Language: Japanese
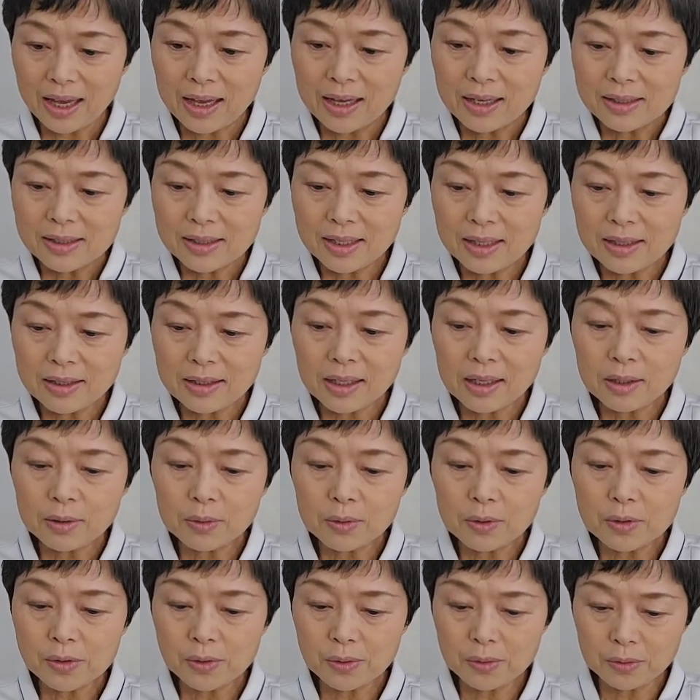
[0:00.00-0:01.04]
心筋
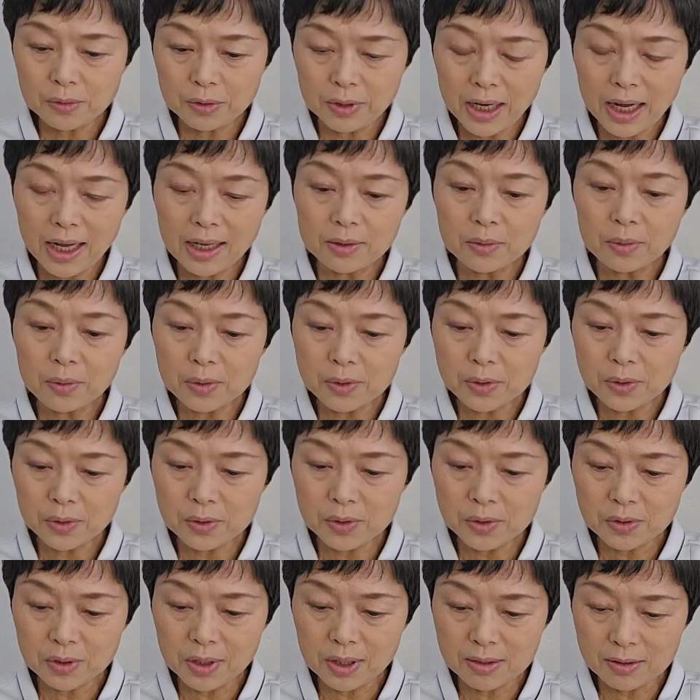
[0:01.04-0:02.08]
梗塞や脳卒
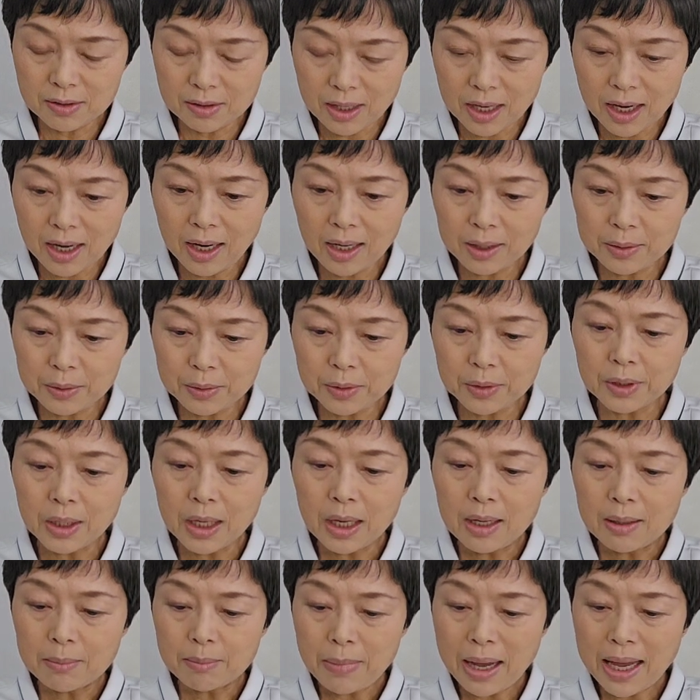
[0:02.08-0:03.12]
中につながる
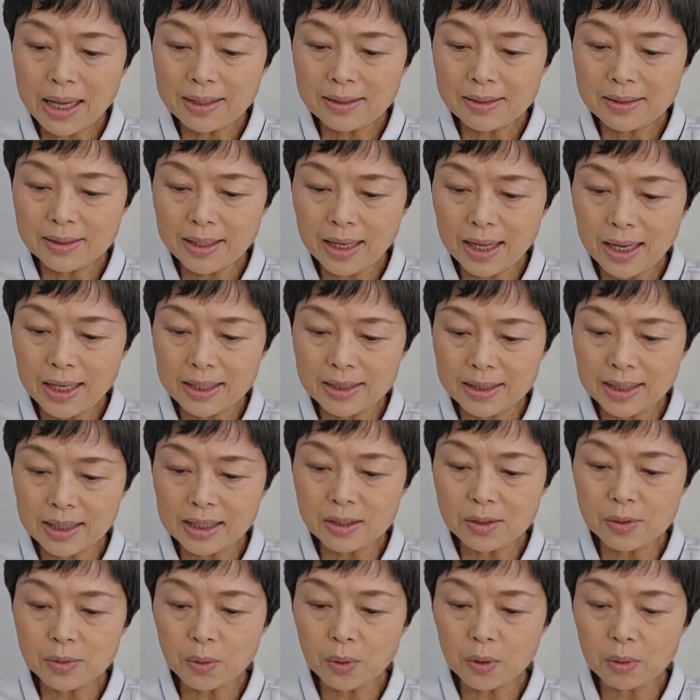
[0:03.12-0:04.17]
慢性
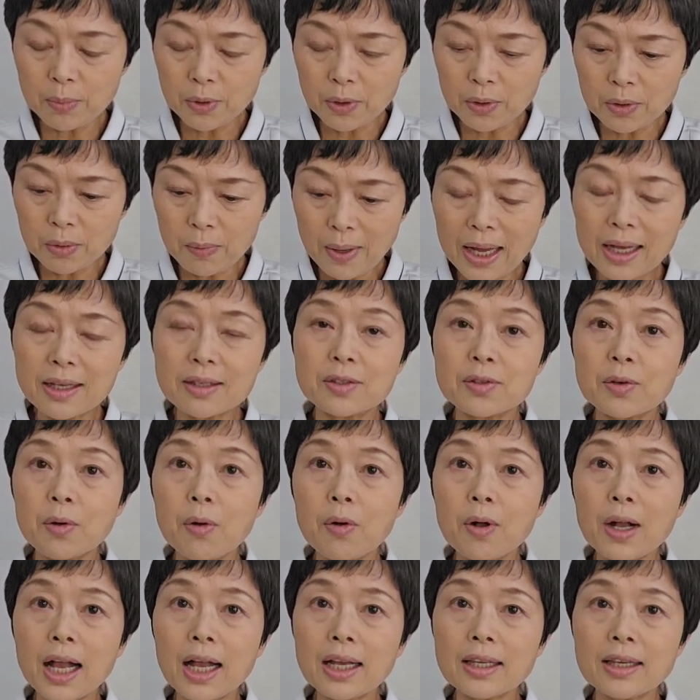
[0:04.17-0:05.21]
腎臓病は増
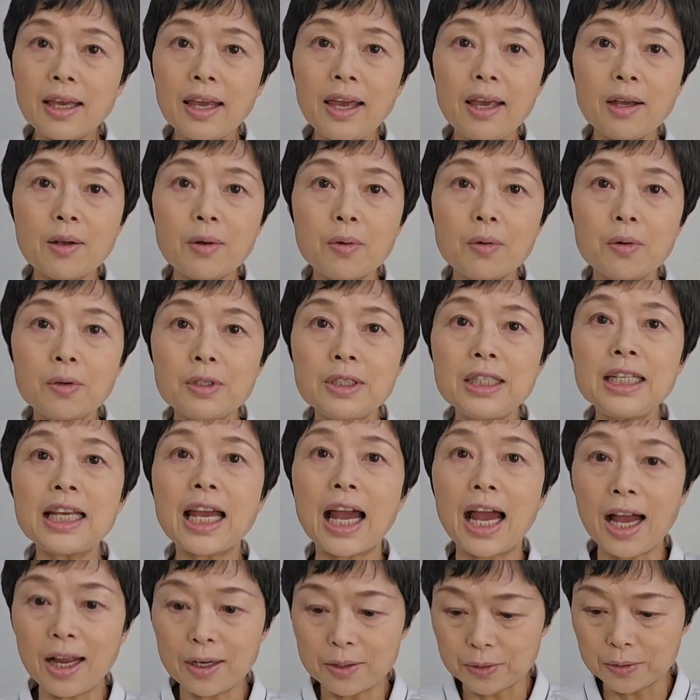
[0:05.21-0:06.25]
加傾向に
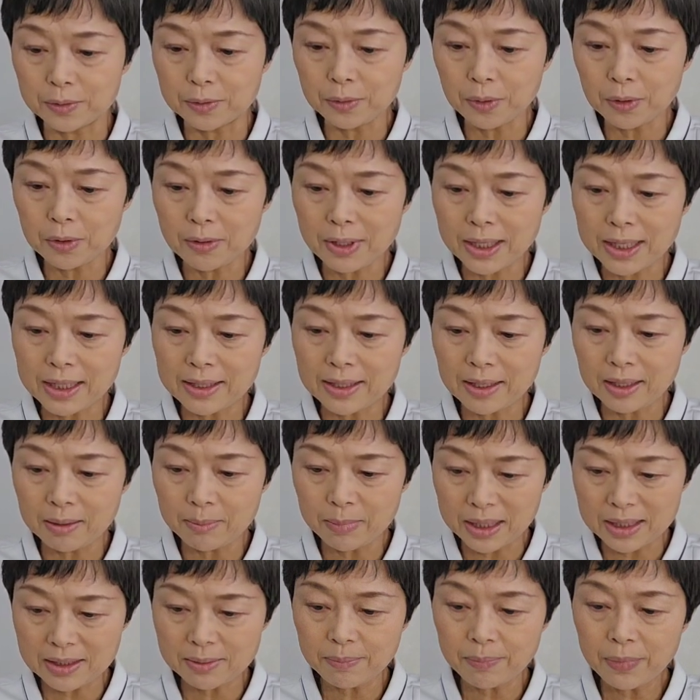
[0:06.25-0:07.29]
あると言われてい
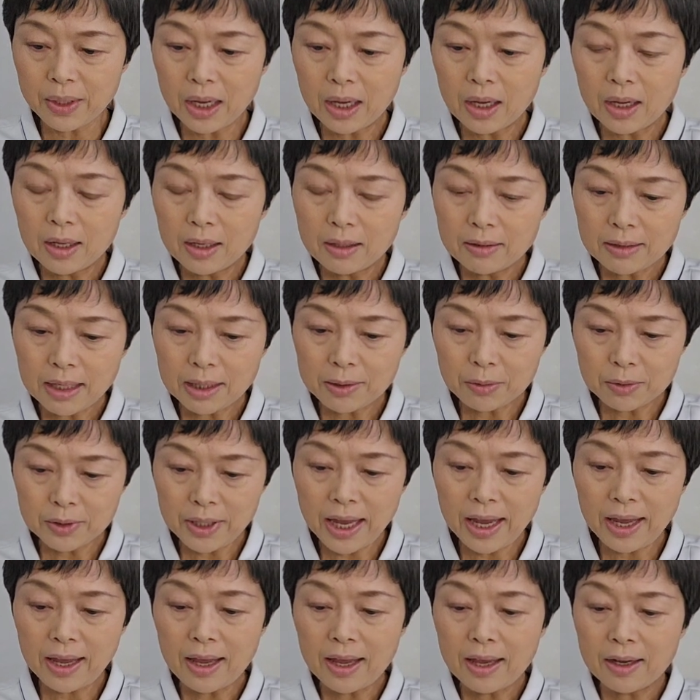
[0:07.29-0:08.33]
ます。なの
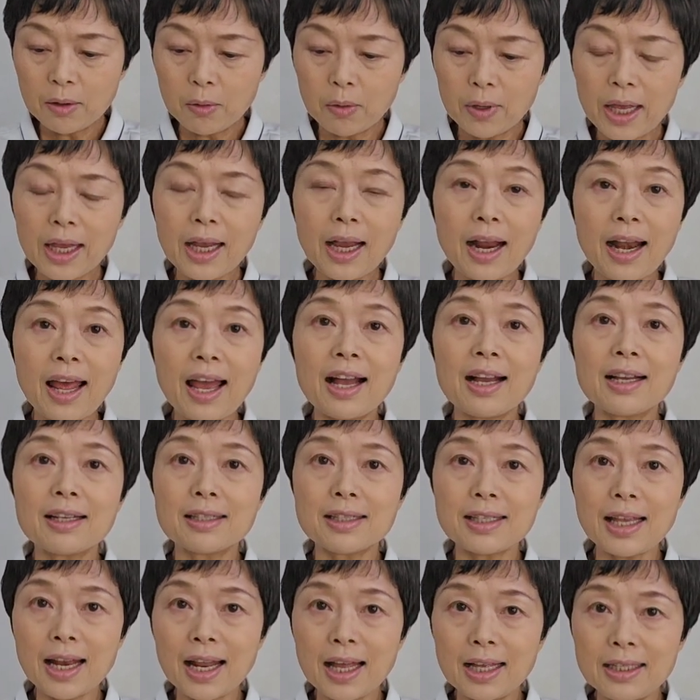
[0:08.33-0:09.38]
で、これから
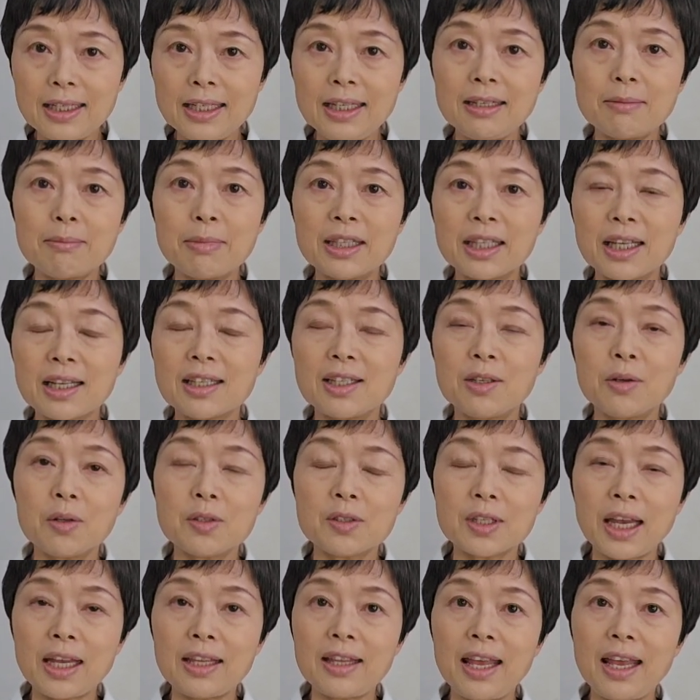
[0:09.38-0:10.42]
さらにまた気をつ
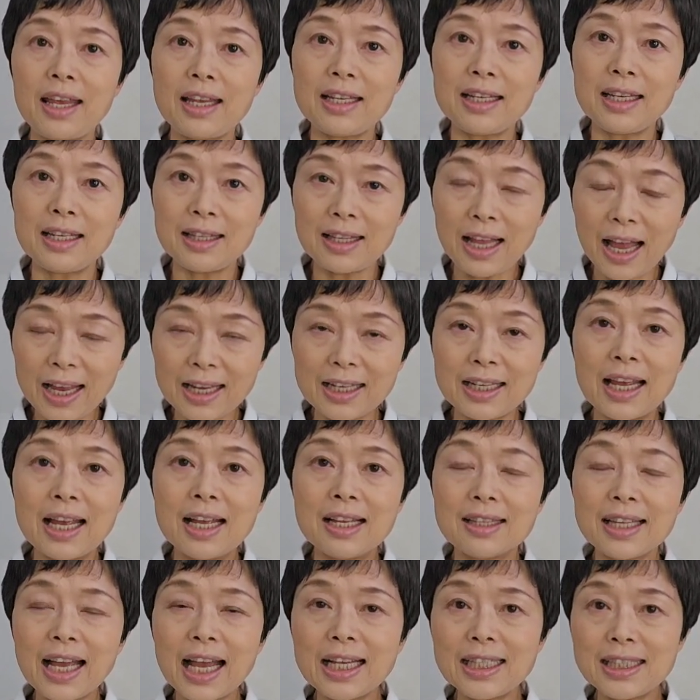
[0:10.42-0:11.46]
けていきたい
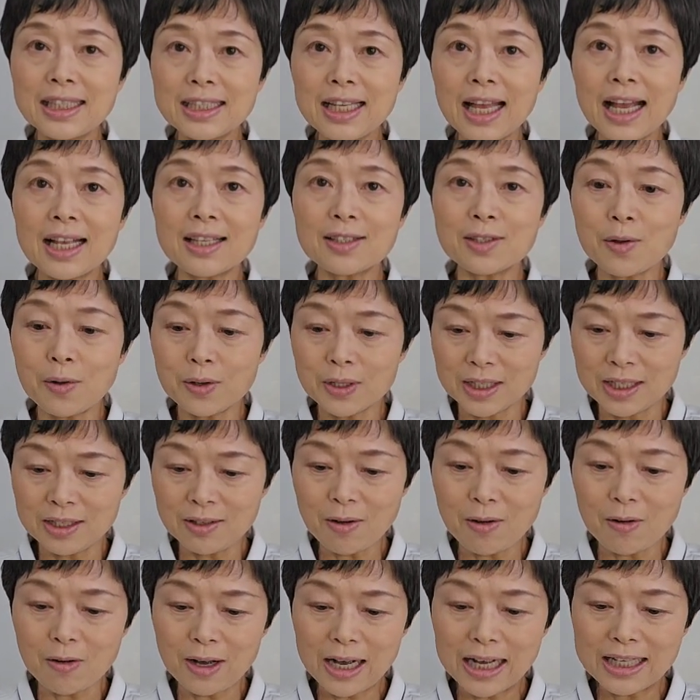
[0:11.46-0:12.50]
大事な臓器
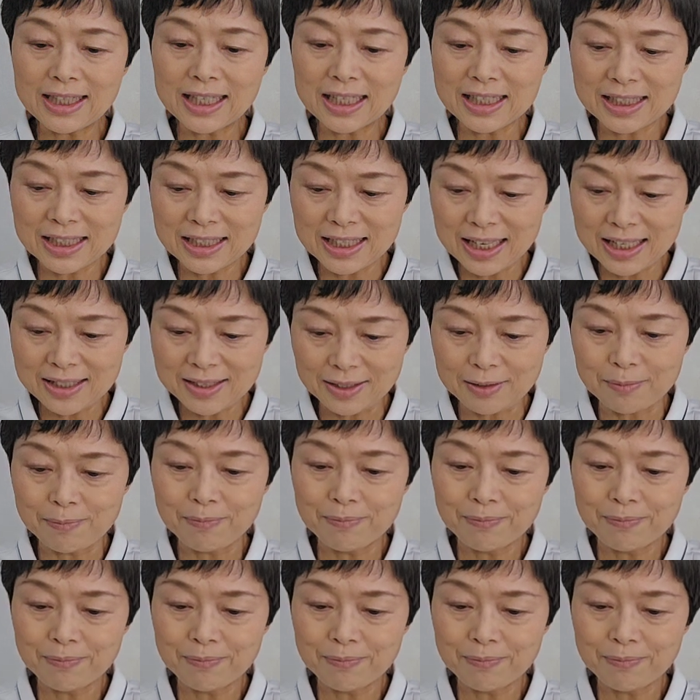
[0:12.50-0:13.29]
のお話です。